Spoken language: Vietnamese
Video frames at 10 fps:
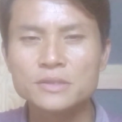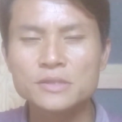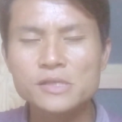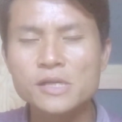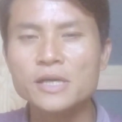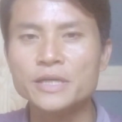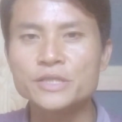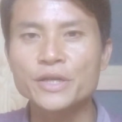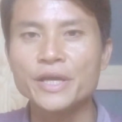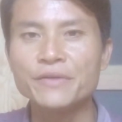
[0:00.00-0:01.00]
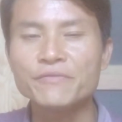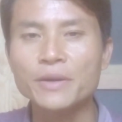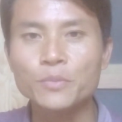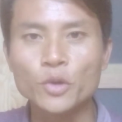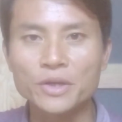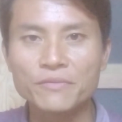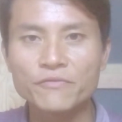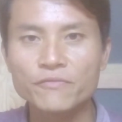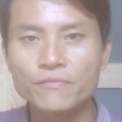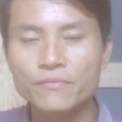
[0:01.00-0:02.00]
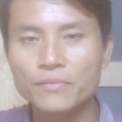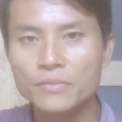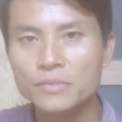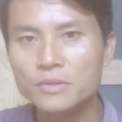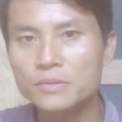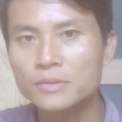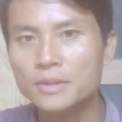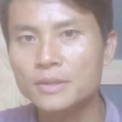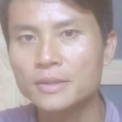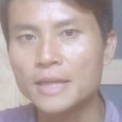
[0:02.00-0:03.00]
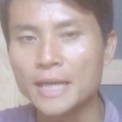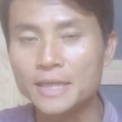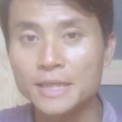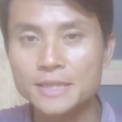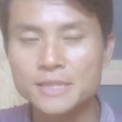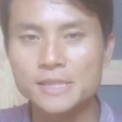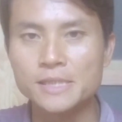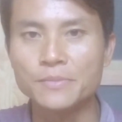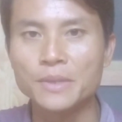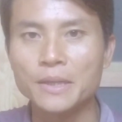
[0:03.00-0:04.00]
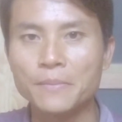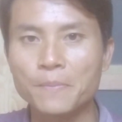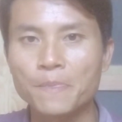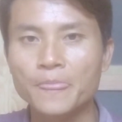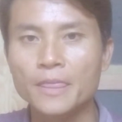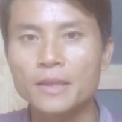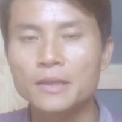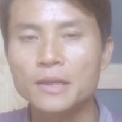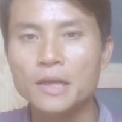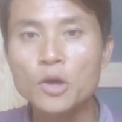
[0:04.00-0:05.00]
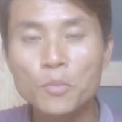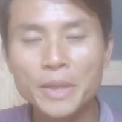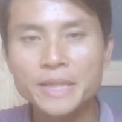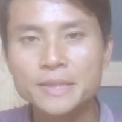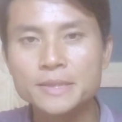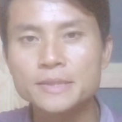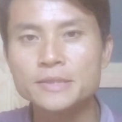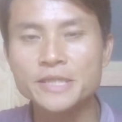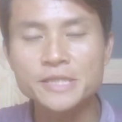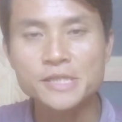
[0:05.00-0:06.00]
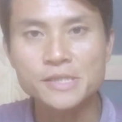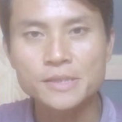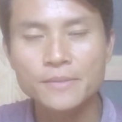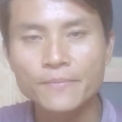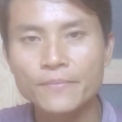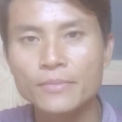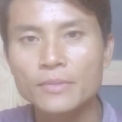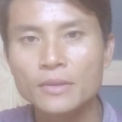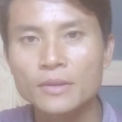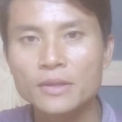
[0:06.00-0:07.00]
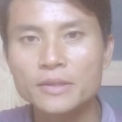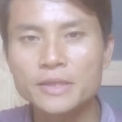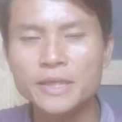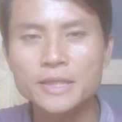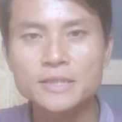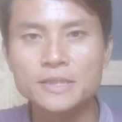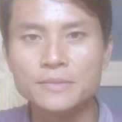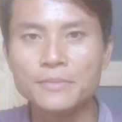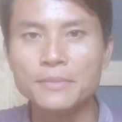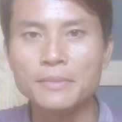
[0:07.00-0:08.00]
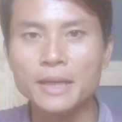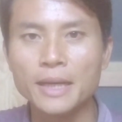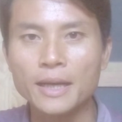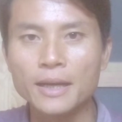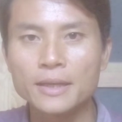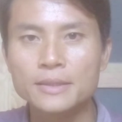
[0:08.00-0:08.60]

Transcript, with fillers: chưa đợi cho đến pháp luật đạt cái sự mà công minh, chính trực, chính cái sự mà